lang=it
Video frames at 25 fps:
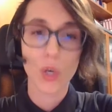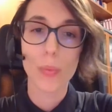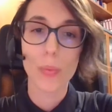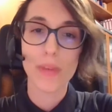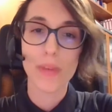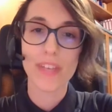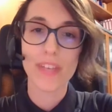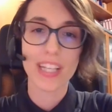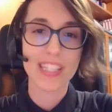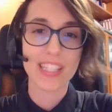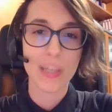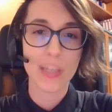
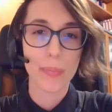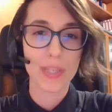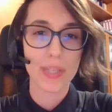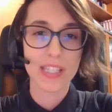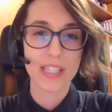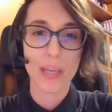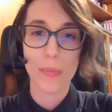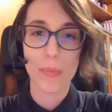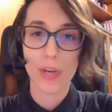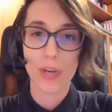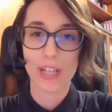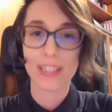come Vixa
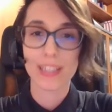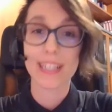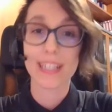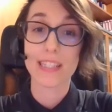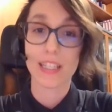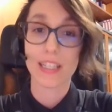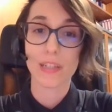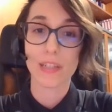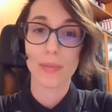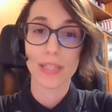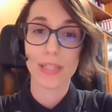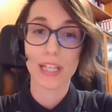pensiamo in realtà
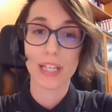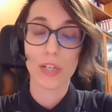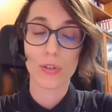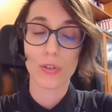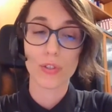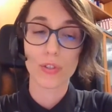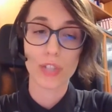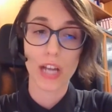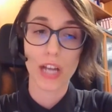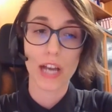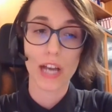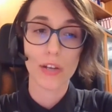esattamente il
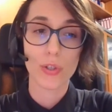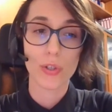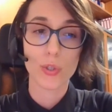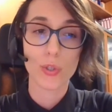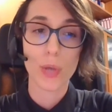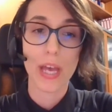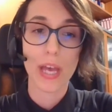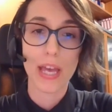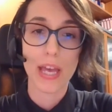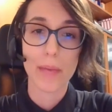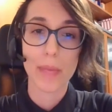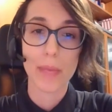contrario,
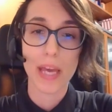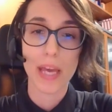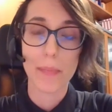cioè è,